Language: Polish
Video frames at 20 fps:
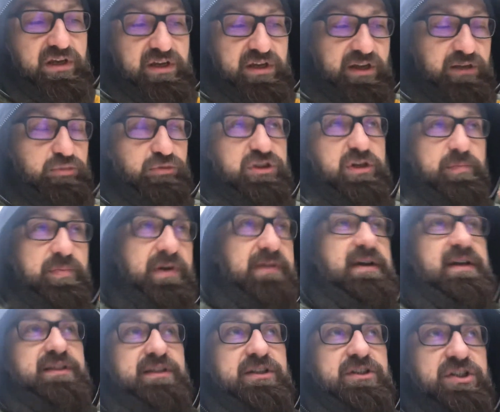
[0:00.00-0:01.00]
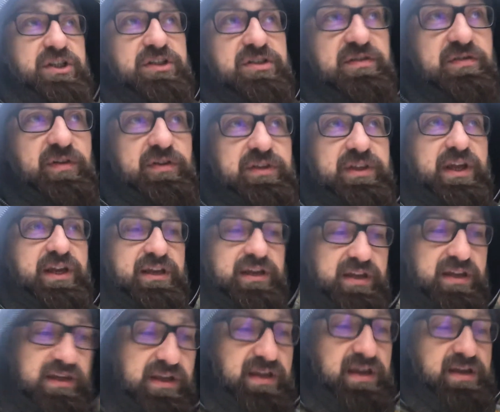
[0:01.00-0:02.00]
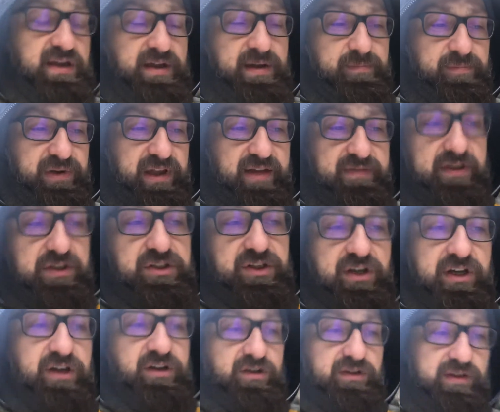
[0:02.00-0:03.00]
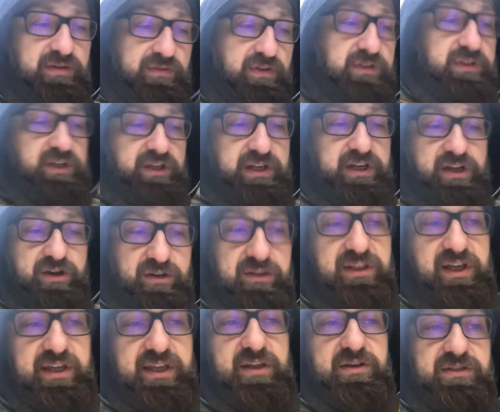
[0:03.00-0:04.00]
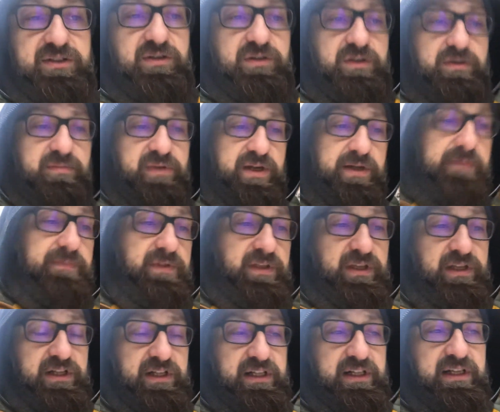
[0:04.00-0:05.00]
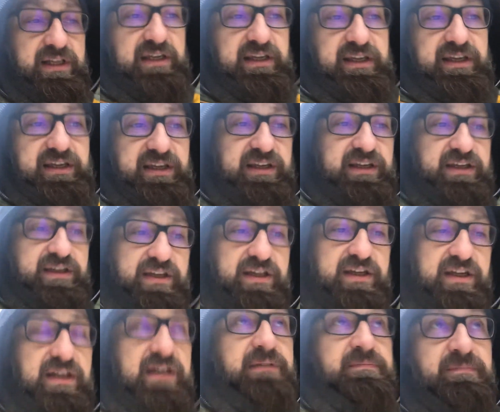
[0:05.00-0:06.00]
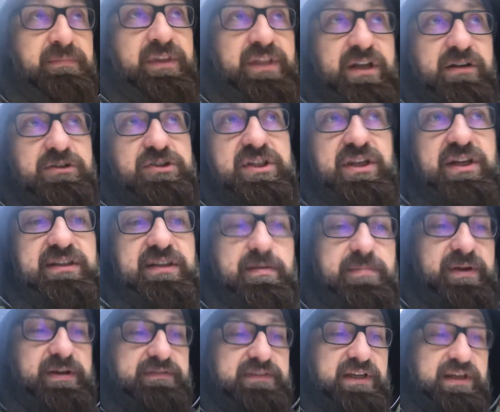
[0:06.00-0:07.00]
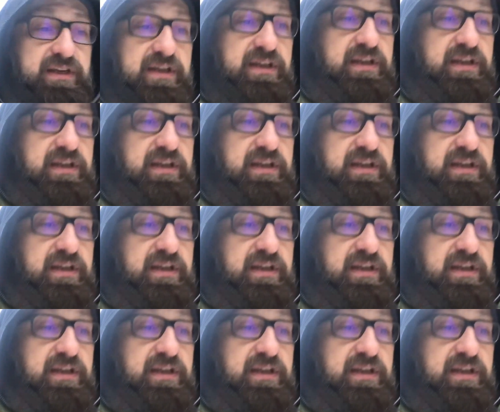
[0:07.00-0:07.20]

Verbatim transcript: I tu się pojawia ten trzeci wątek, pojawia się wątek Heroda, Jerozolimy, y, tego, że tak naprawdę